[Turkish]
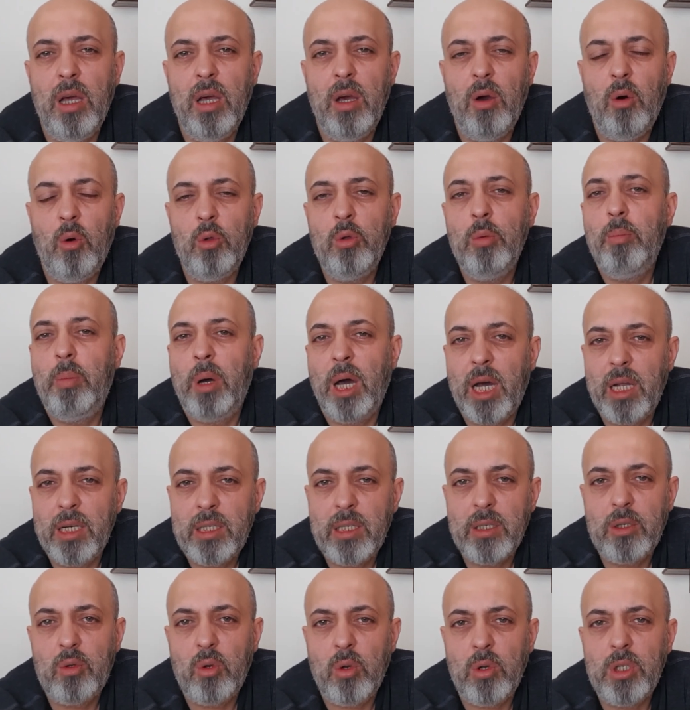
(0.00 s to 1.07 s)
onun
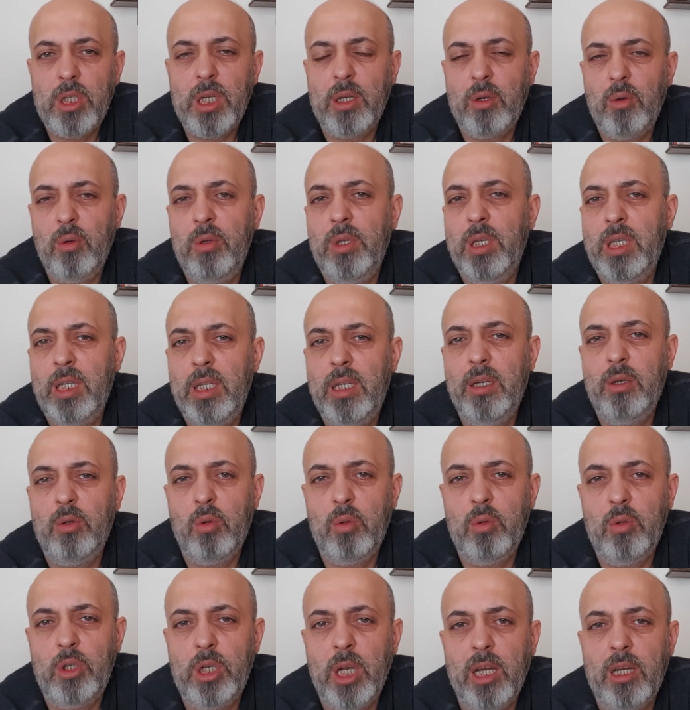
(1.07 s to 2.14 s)
parçası olacak öneriler
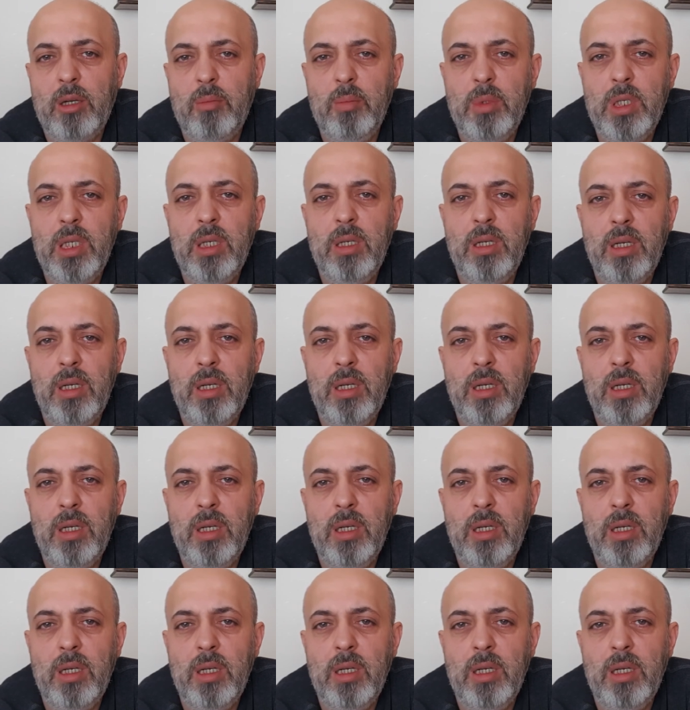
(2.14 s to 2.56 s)
olacak mı?